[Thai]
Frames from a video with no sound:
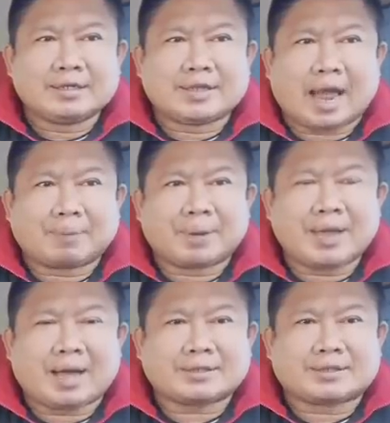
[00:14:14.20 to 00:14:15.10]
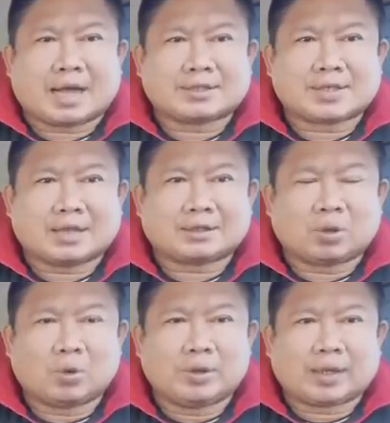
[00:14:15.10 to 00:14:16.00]
ชาติพยักษ์ักส
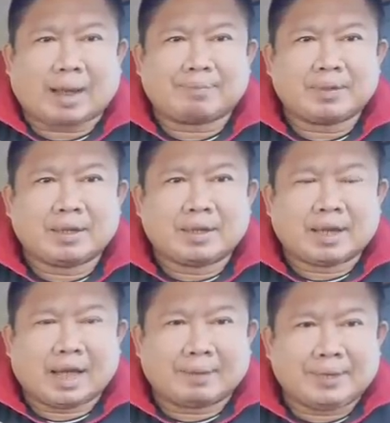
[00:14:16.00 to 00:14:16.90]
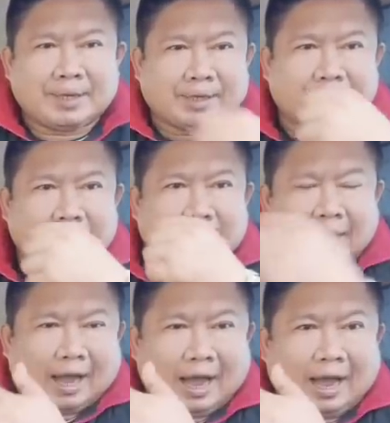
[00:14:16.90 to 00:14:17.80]
ตูลนะครับ ให้บีอีก
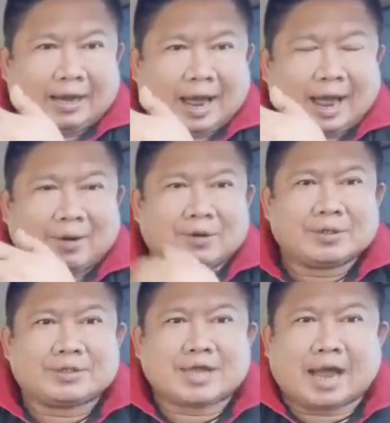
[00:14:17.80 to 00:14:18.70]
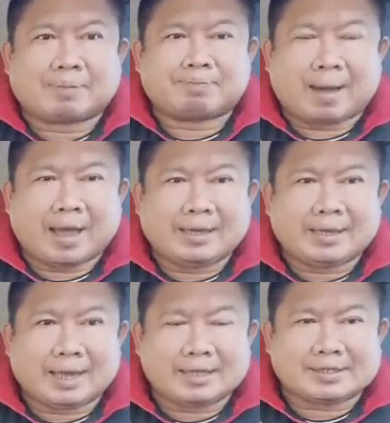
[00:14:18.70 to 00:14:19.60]
5ดาวจัดไปอ
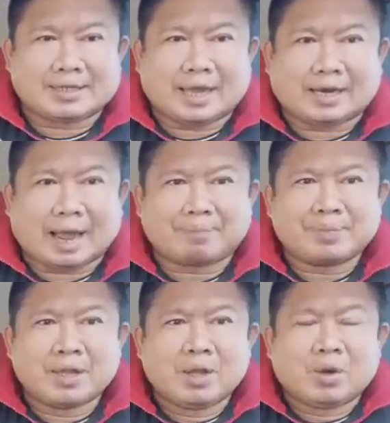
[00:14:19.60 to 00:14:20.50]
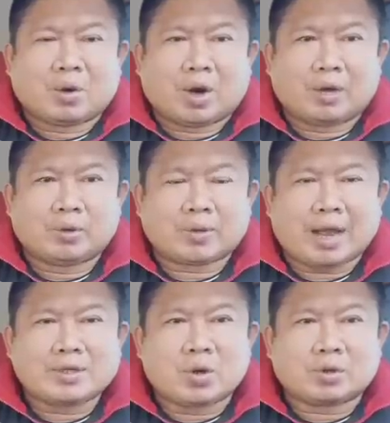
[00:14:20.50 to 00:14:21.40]
ย่าให้เสียนะครับ ขอให้ทุก
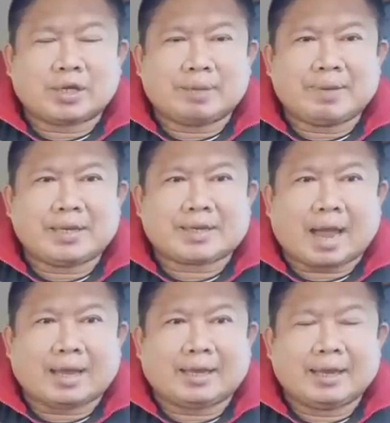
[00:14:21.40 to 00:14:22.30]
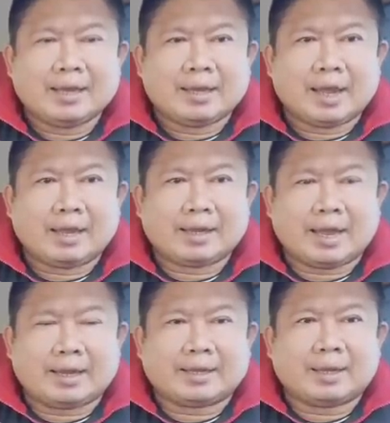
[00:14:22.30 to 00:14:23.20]
ท่านโชคดีมีชัยเฮงเฮ
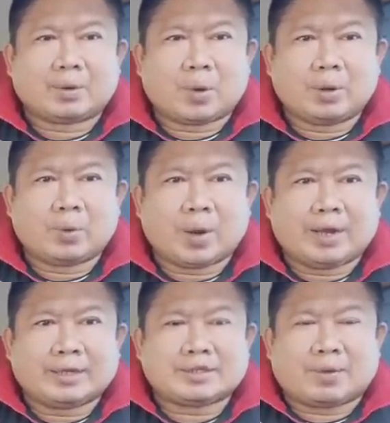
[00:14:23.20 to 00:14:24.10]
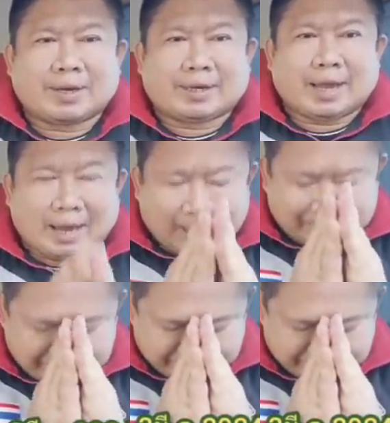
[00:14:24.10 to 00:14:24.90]
งรวยรวยสวัสดีครับ